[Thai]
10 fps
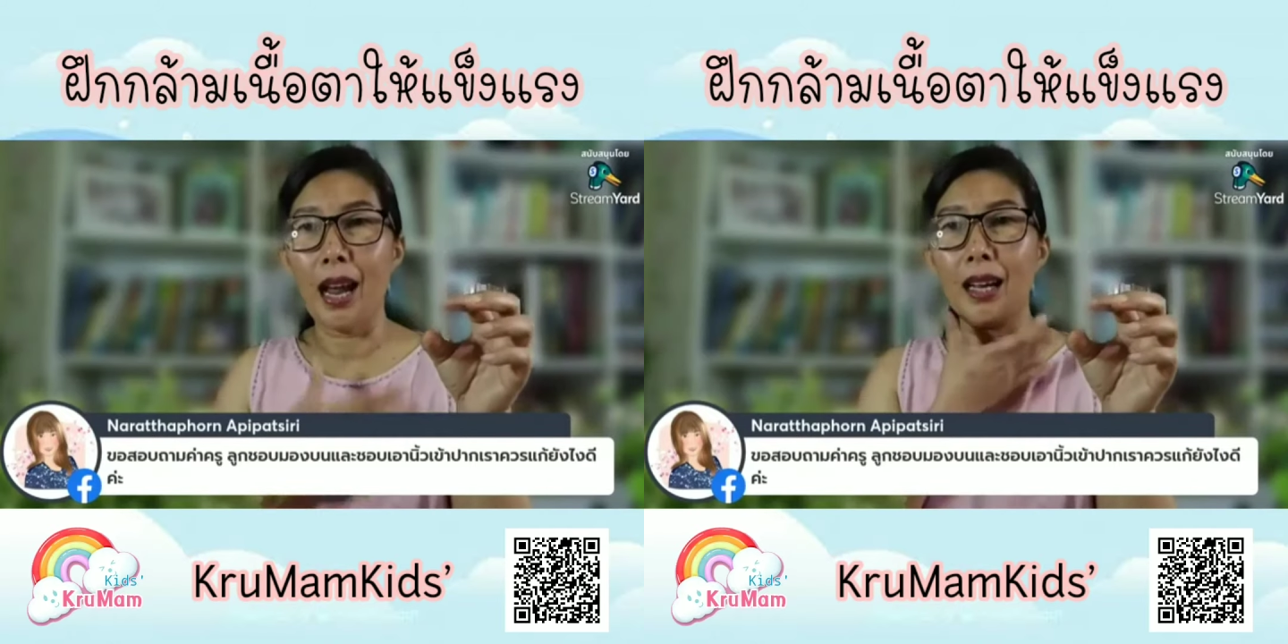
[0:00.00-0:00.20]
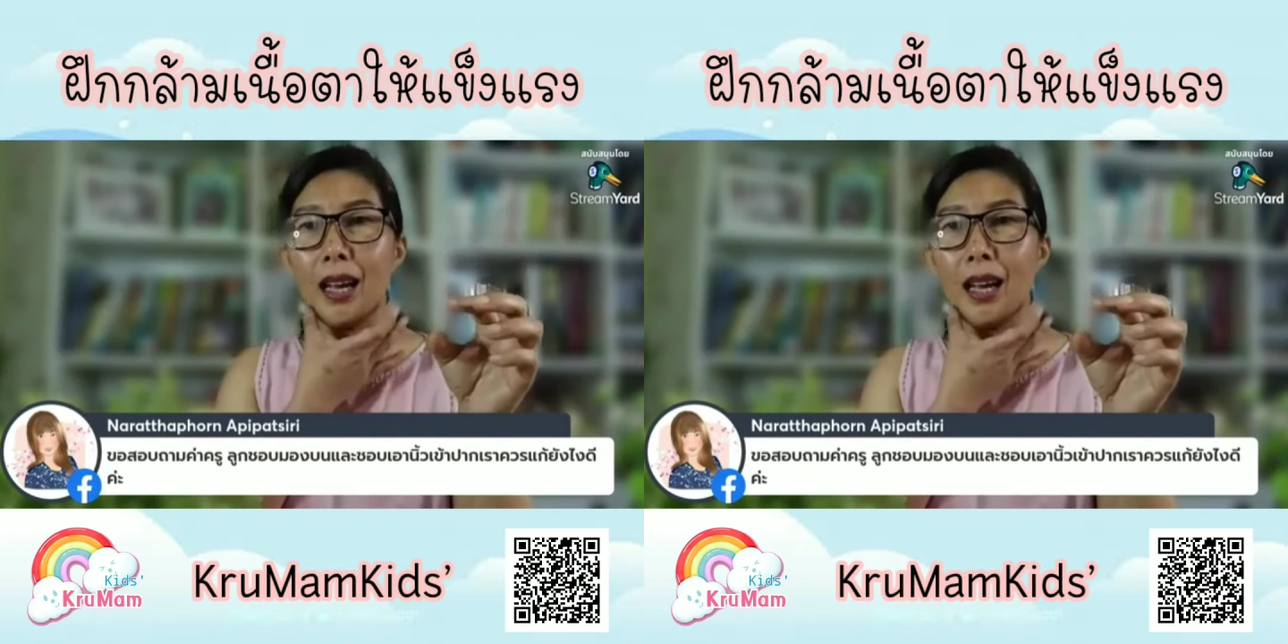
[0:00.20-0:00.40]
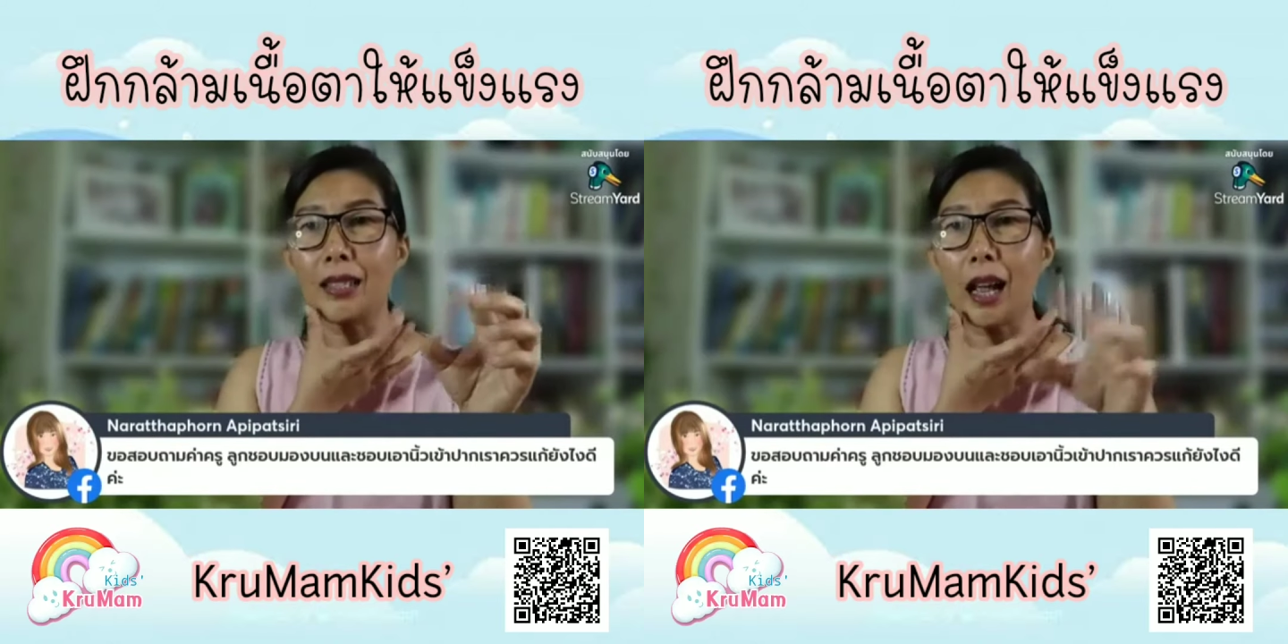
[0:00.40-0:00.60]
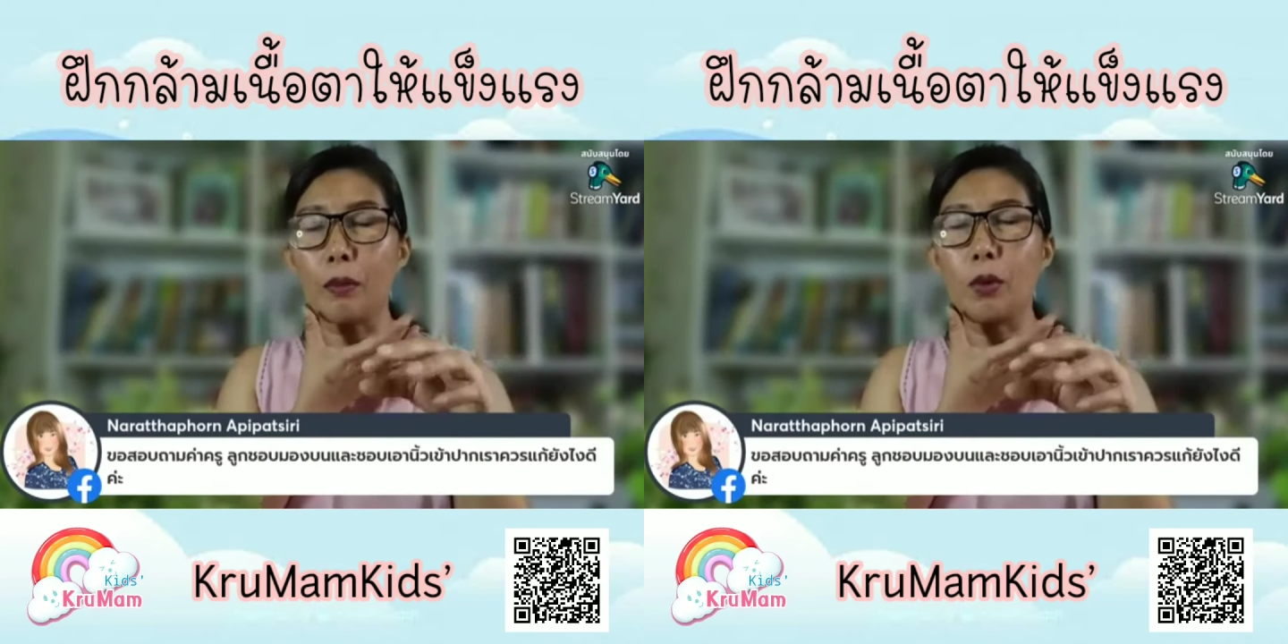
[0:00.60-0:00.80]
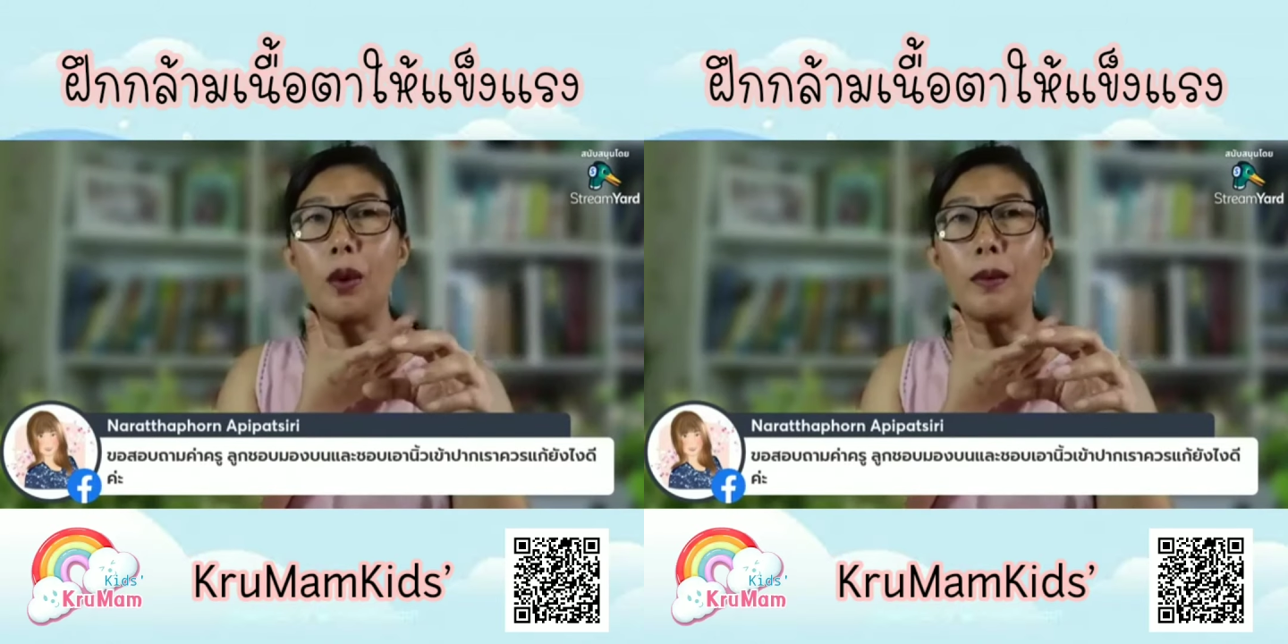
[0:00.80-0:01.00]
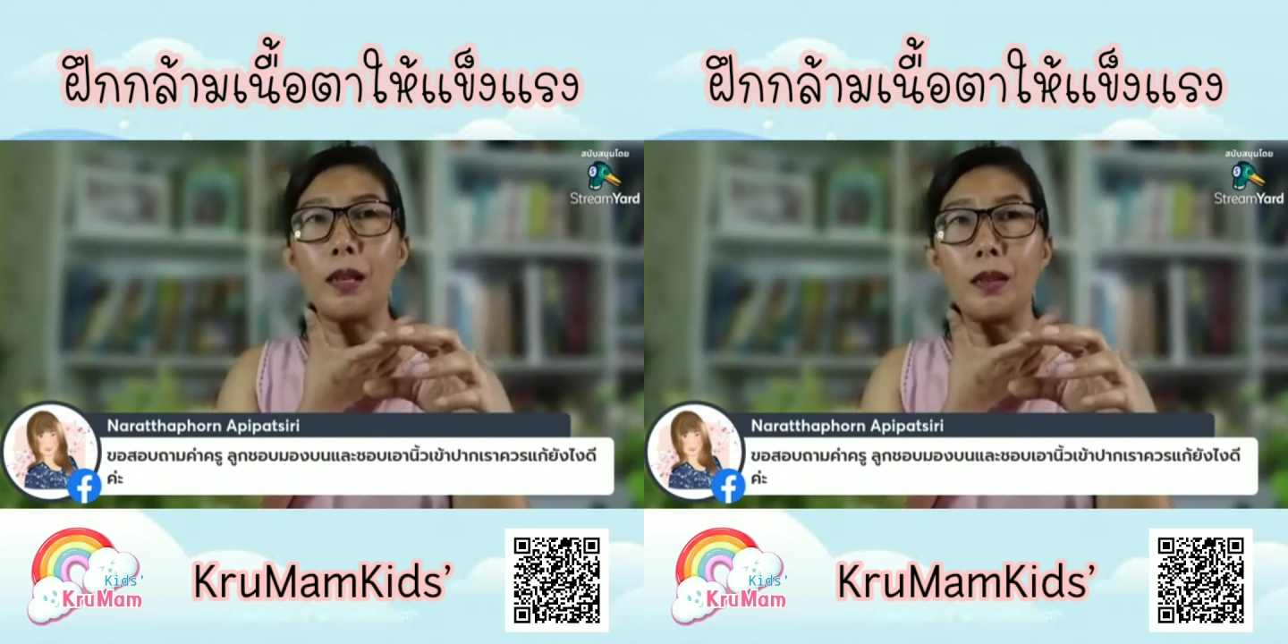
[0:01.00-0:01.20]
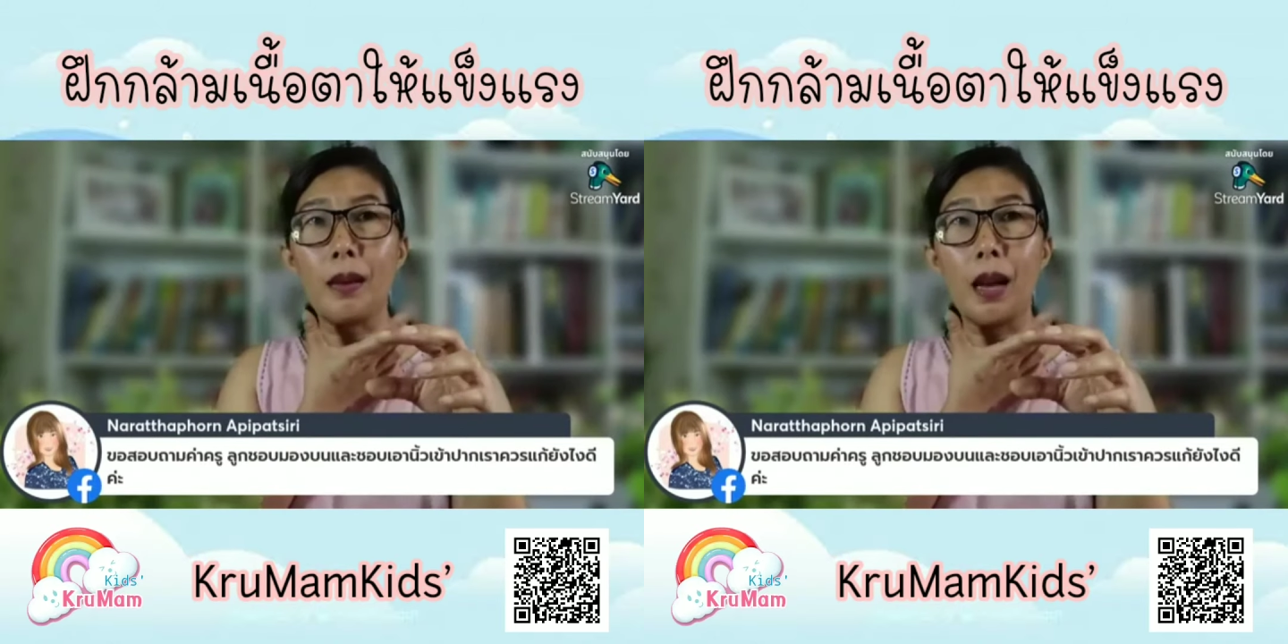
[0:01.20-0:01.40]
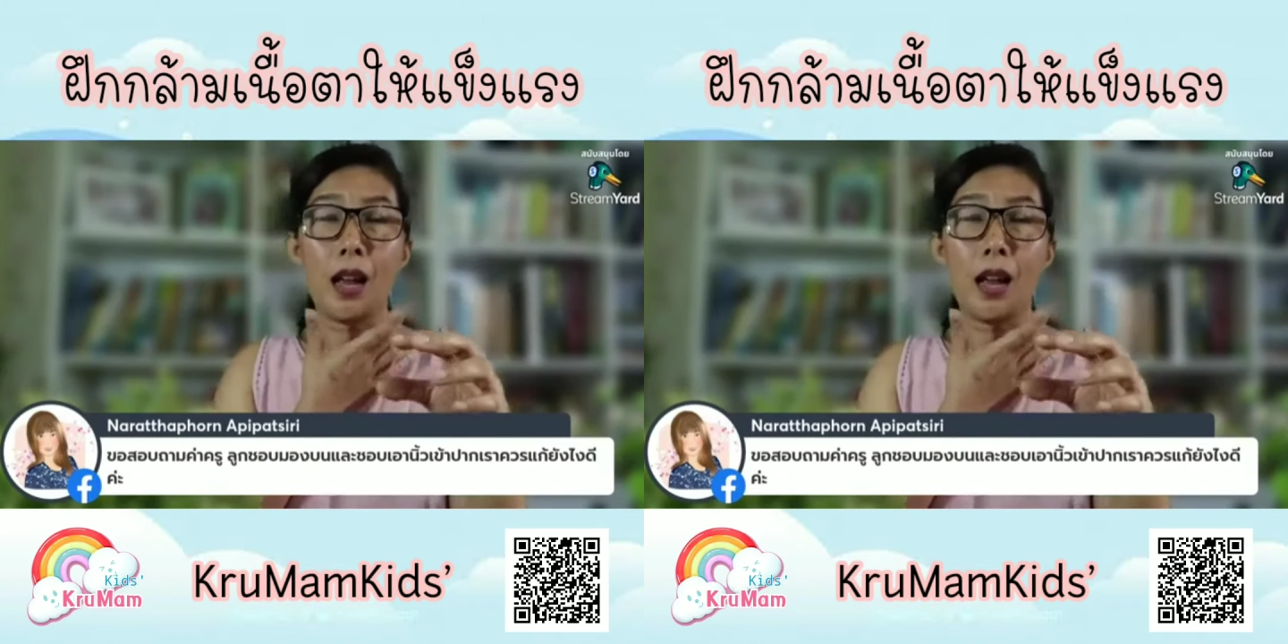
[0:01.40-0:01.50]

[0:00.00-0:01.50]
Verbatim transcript: อ่าสามขวบแล้วใช่ไหม